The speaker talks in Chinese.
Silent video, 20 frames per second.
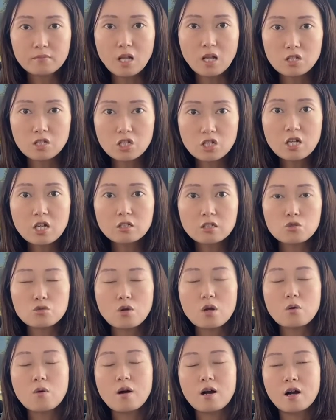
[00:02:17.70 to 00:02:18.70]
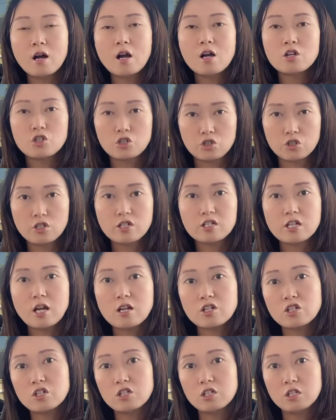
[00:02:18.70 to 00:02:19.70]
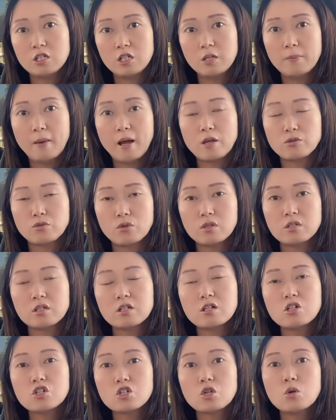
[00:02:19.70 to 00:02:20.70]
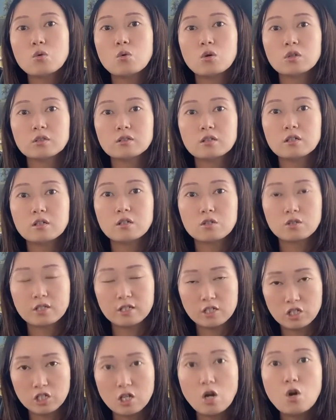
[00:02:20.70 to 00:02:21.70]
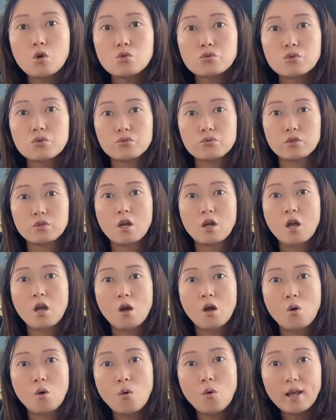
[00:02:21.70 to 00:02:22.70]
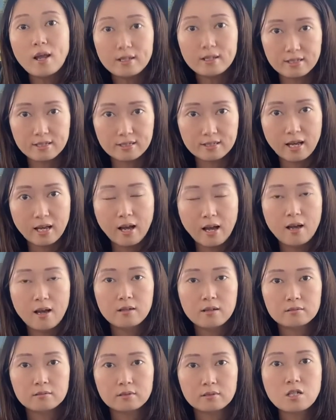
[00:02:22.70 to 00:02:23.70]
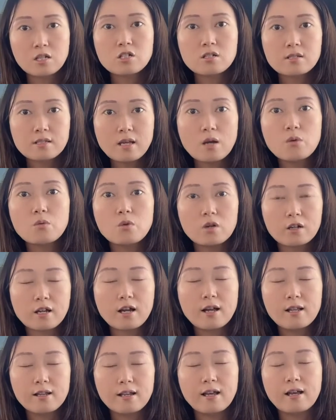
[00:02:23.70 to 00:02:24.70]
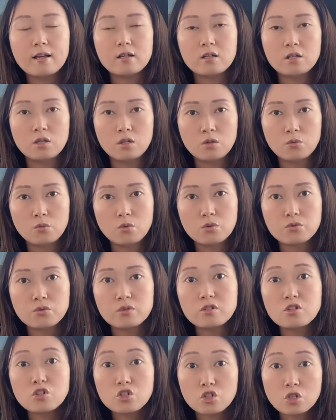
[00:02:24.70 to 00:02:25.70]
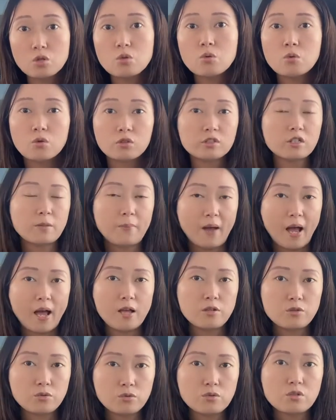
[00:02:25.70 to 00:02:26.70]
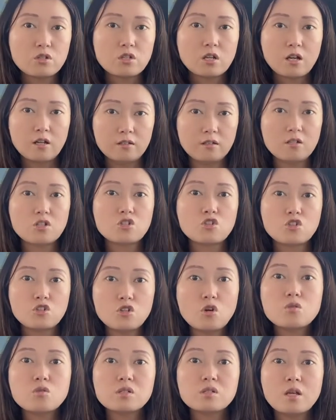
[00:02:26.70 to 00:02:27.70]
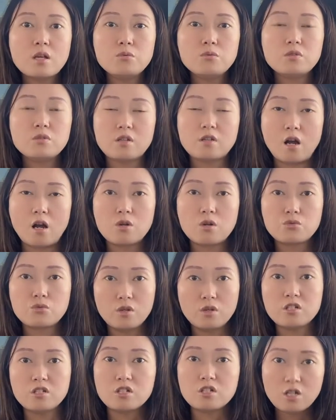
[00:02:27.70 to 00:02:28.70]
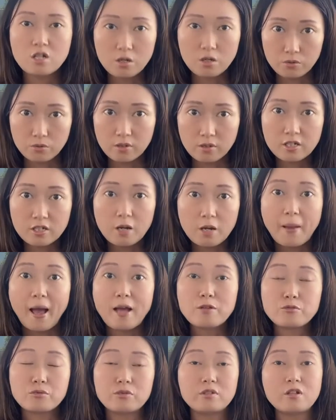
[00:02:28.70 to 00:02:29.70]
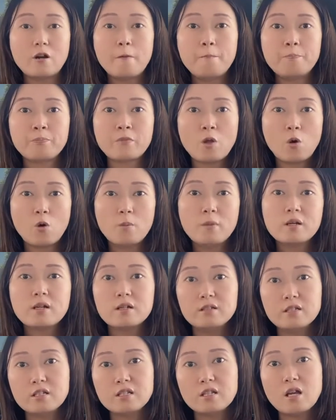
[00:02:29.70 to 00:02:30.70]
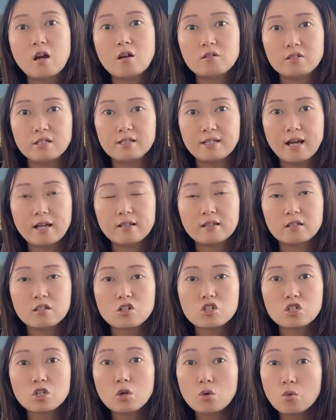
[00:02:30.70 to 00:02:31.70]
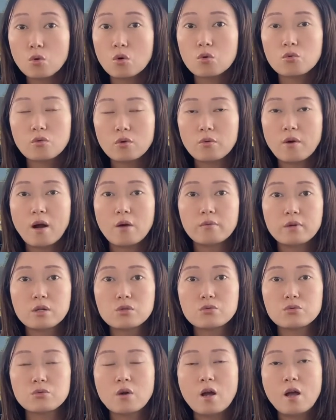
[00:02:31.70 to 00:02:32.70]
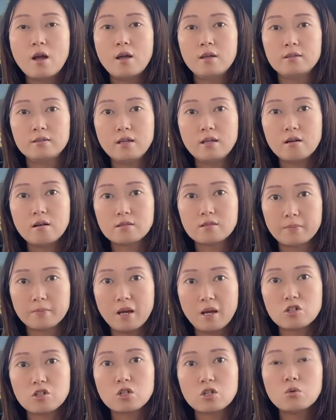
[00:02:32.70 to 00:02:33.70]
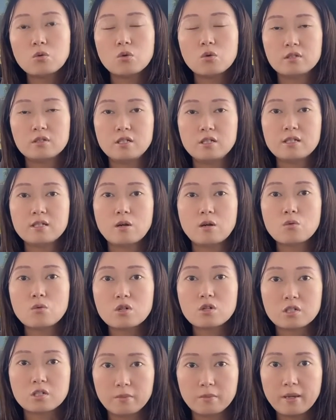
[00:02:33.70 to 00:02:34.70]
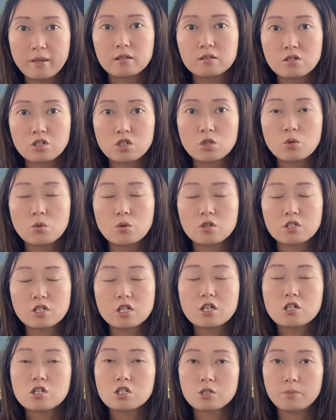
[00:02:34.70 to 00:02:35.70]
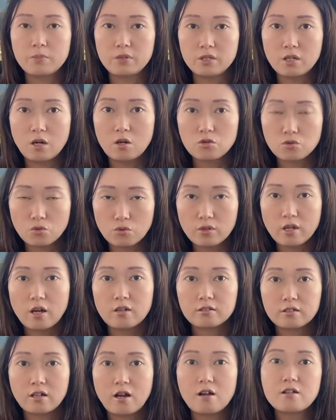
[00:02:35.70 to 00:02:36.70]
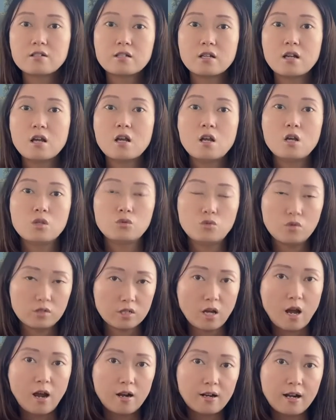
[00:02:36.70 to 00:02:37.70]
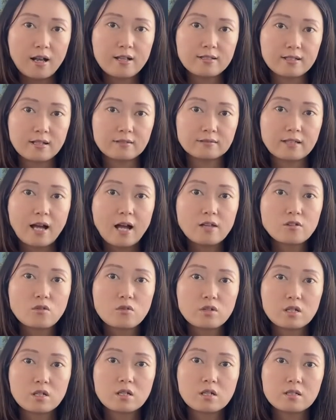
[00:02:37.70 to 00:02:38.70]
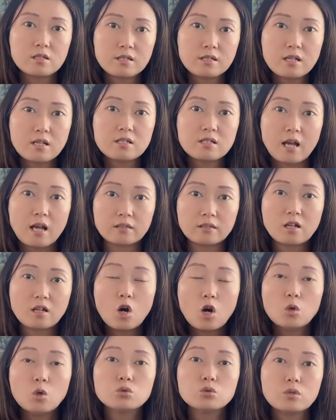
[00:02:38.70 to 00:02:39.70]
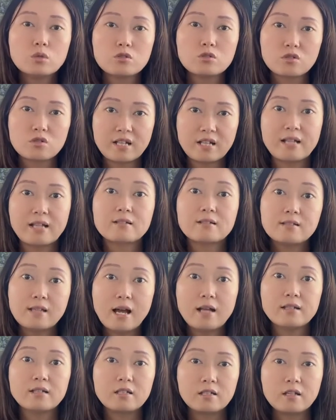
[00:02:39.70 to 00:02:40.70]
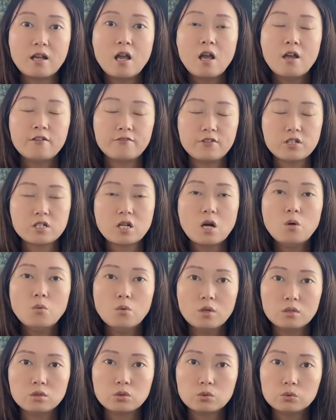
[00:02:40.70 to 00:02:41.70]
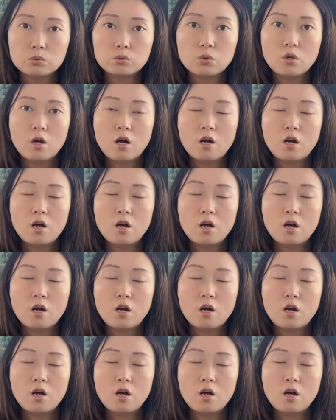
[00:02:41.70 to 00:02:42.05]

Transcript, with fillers: 这样的状况，实际上是你把学习跟生活的先后顺序换了一下。但是在我看来，我觉得生活的排序肯定是优先于小孩学习上学这个排序的。我们肯定先要以家庭的生活规划为主。你要怎么样生活？你想过什么样的生活？这个是比较重要的。而且对小孩来讲，他有一个坚强的后盾，就是他的家庭非常稳固。